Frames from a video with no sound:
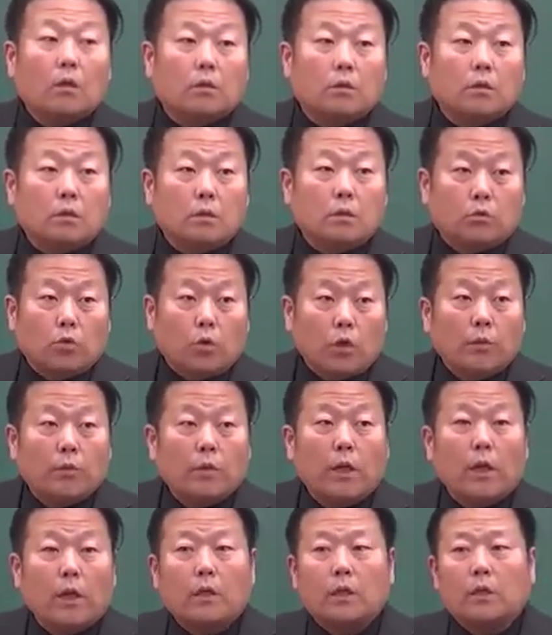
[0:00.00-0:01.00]
그 도입을
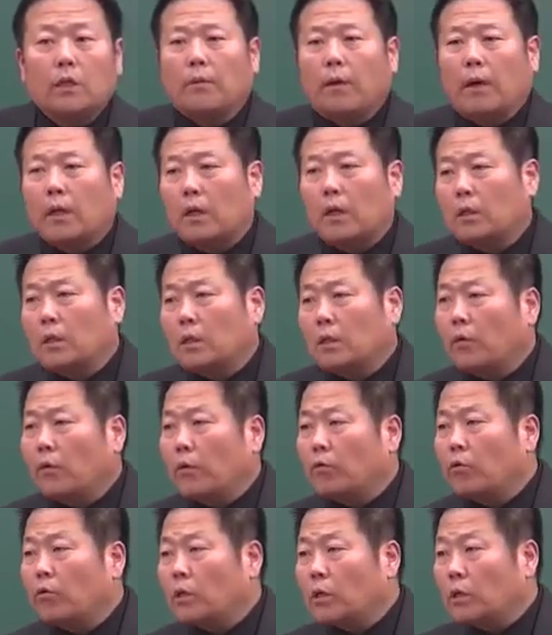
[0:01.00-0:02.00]
해야 되냐 말아야 되냐
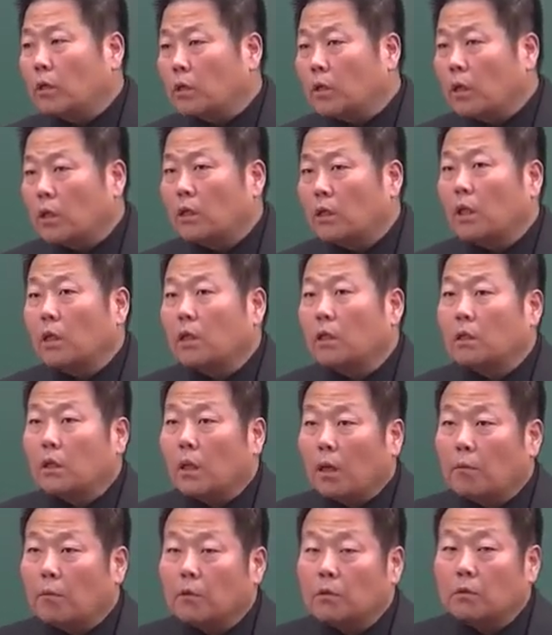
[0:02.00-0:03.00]
외국엔 뭐 이런 게 있다는데
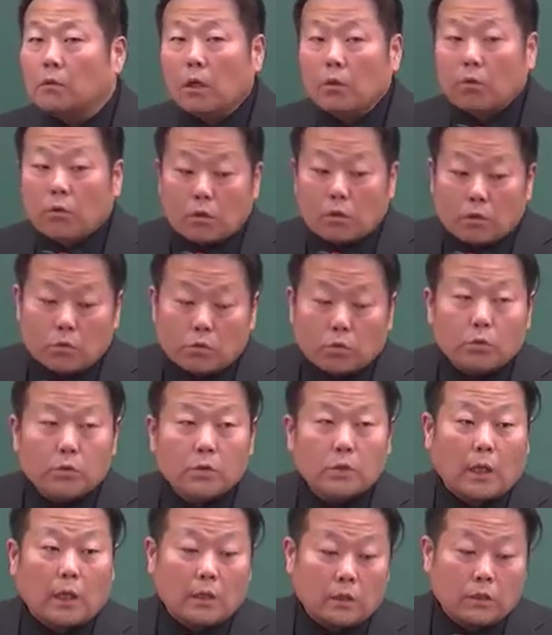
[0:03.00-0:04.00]
하면서 학교에서
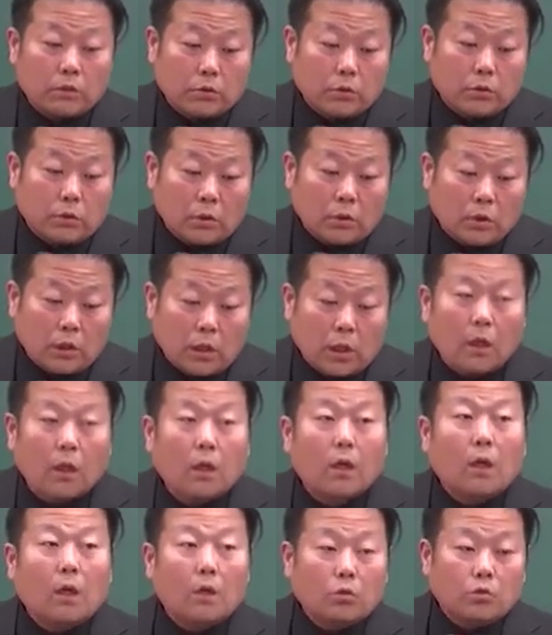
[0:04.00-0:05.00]
조금씩 가르치고 있었는데
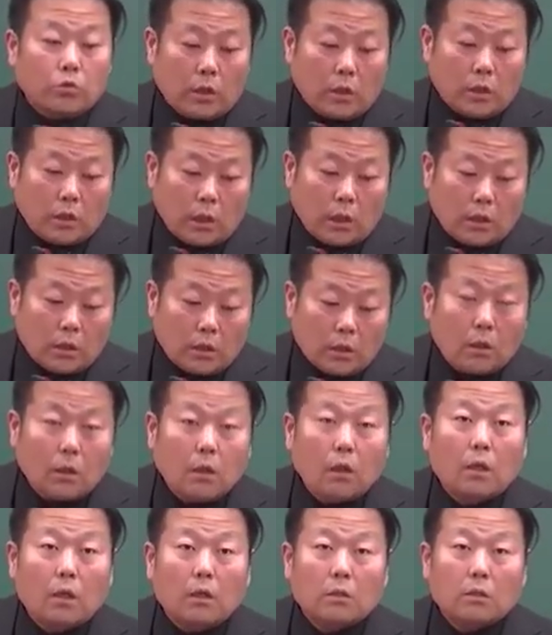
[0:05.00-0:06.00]
최근에는
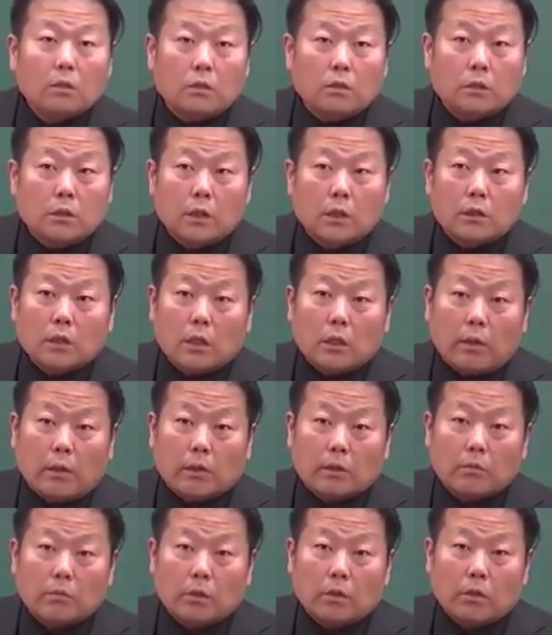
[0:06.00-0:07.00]
저 지난 시간에
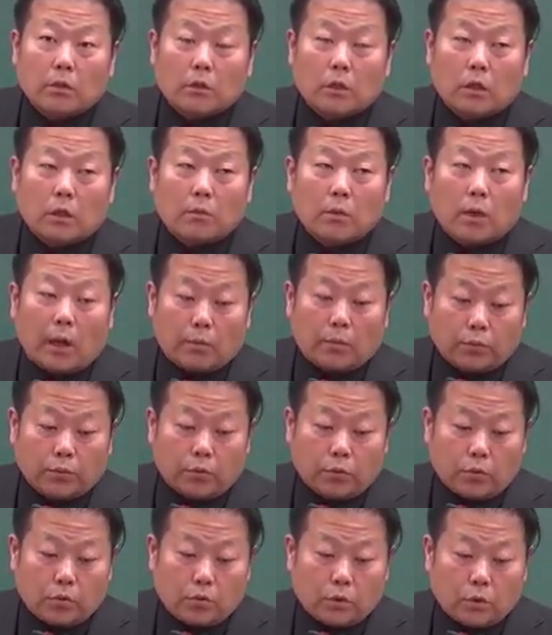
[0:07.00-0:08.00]
말씀드린 것처럼
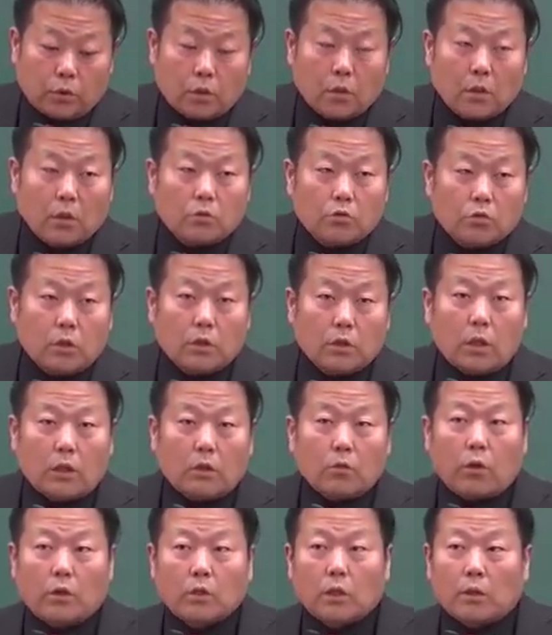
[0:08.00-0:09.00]
앞으로는
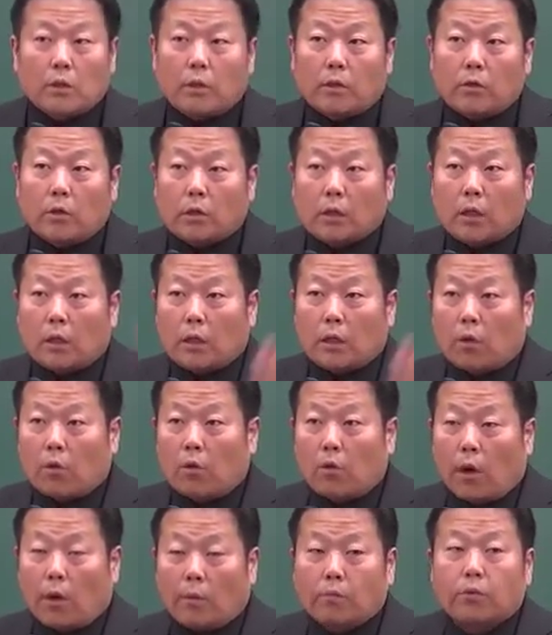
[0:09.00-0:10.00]
최근에는 굉장히 많이 확대가
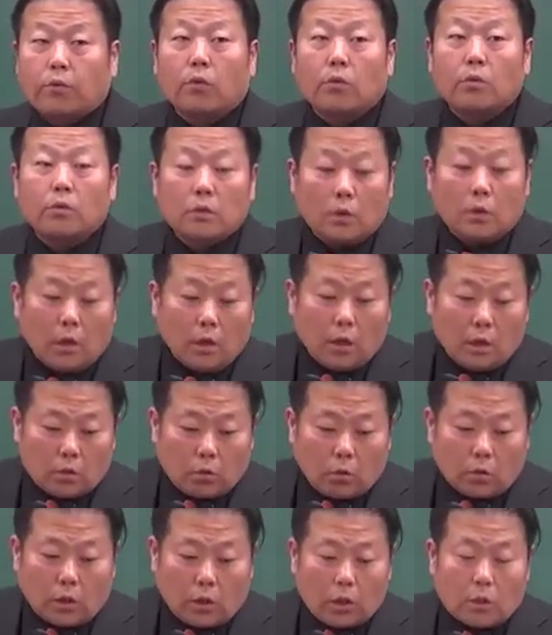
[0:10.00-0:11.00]
됐고 앞으로는
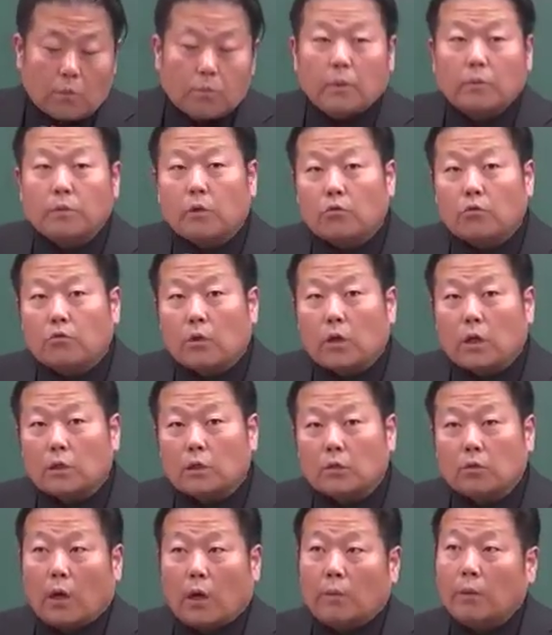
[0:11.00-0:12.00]
동네 김밥
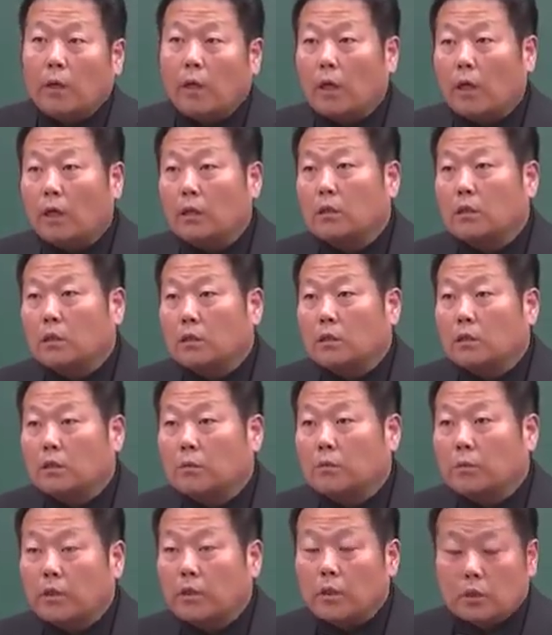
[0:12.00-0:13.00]
천국까지도 아마
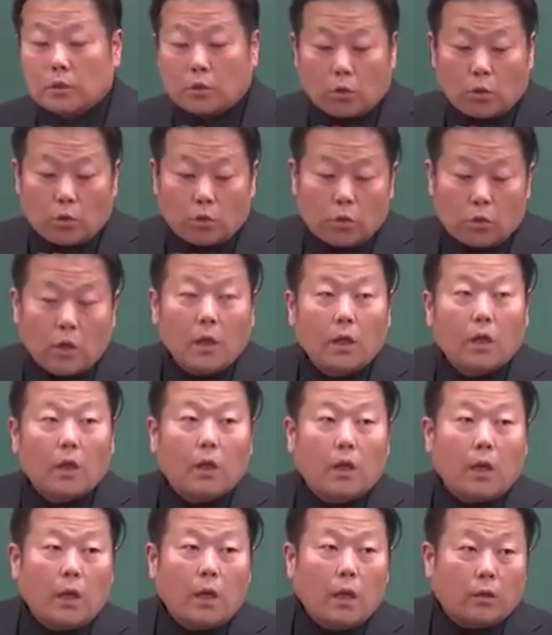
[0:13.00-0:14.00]
HACCP를 적용을
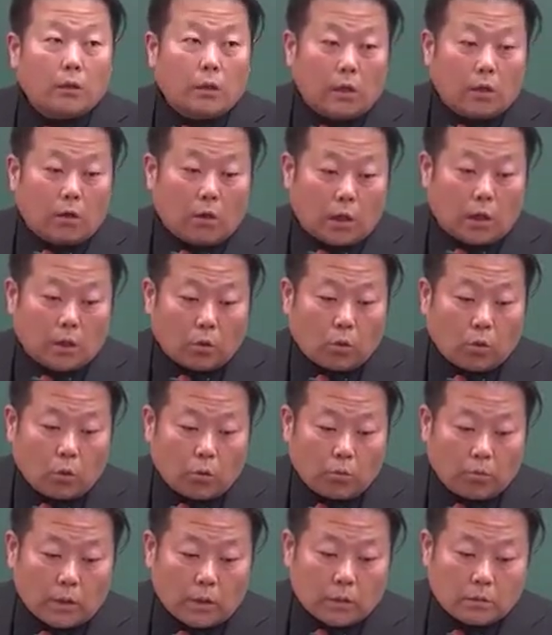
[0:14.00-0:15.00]
해야 될 거라는
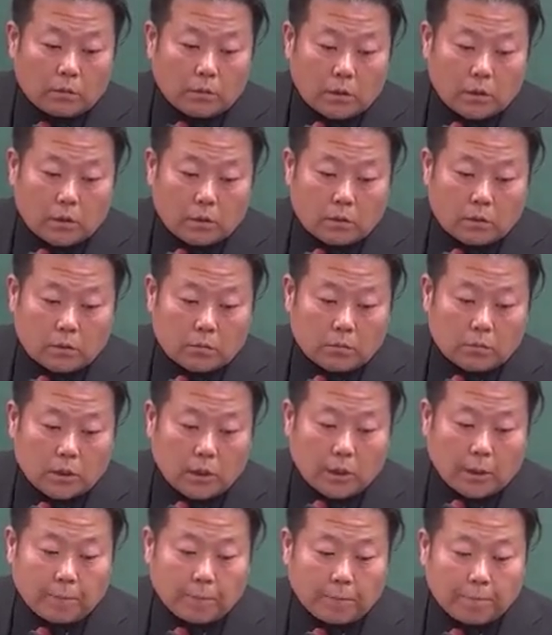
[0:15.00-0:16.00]
그런 말씀을 드렸었습니다.